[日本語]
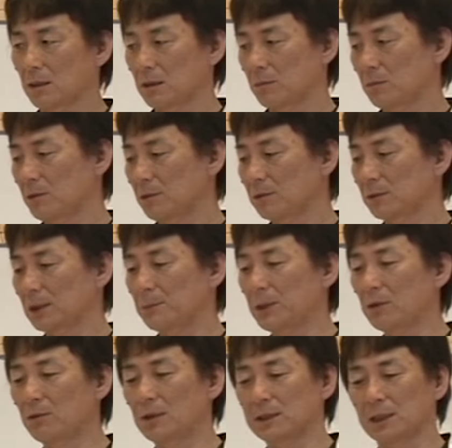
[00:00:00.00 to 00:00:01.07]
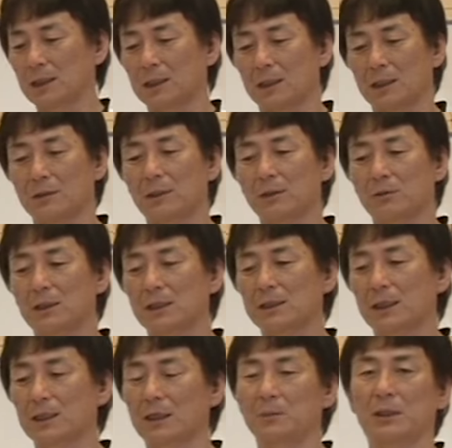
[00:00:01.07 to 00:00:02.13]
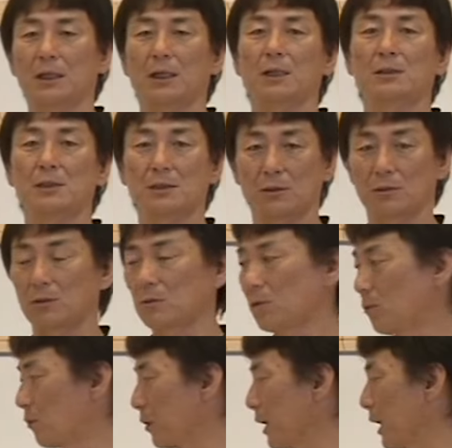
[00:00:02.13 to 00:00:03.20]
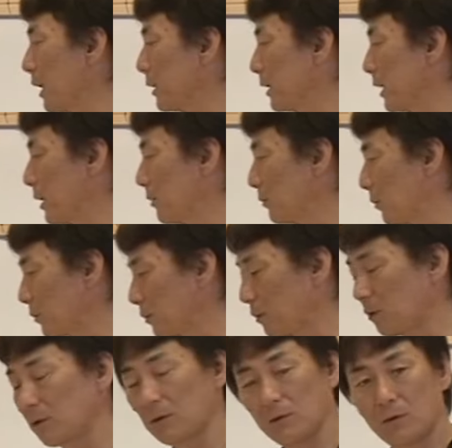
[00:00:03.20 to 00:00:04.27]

もうほんと卵が先か鶏が先かみたいな感じですけどこれができること